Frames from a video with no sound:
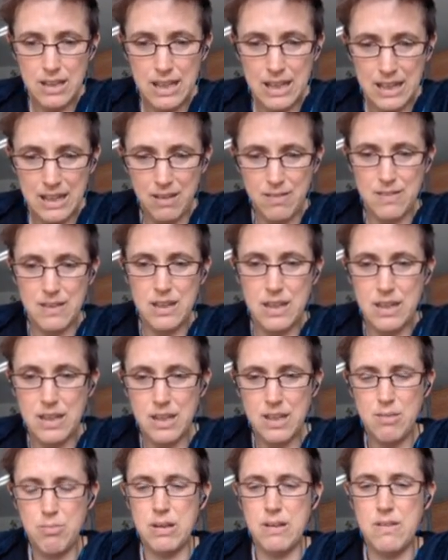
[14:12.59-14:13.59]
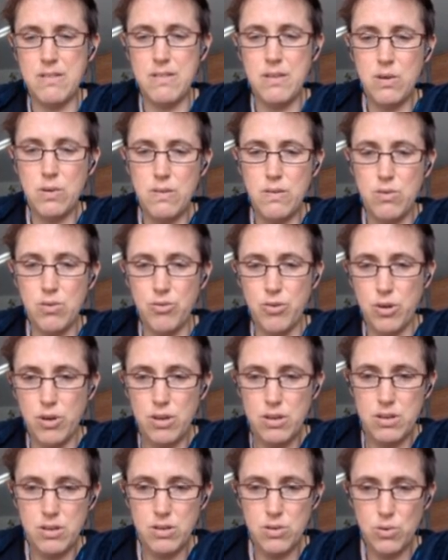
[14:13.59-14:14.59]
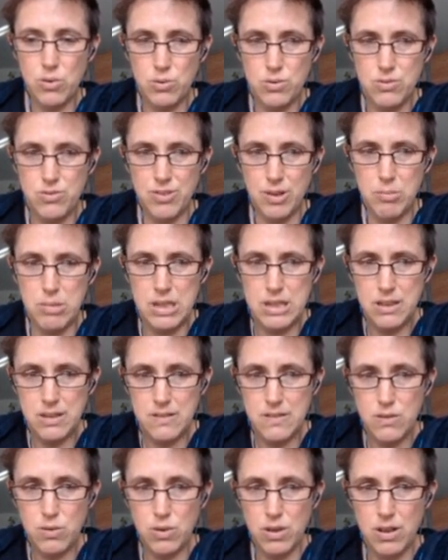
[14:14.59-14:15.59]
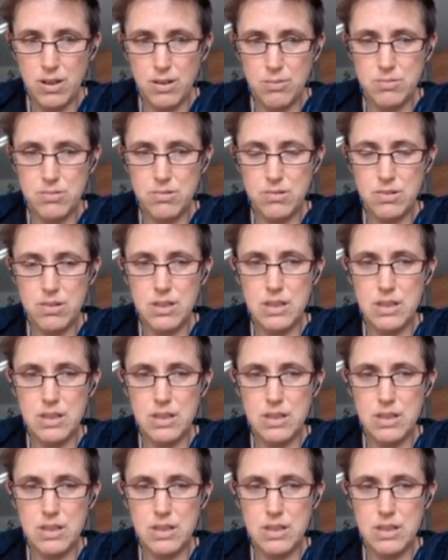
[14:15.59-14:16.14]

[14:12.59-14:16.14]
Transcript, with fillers: eine sehr enge Beziehung zu Freunden und Familie zu haben.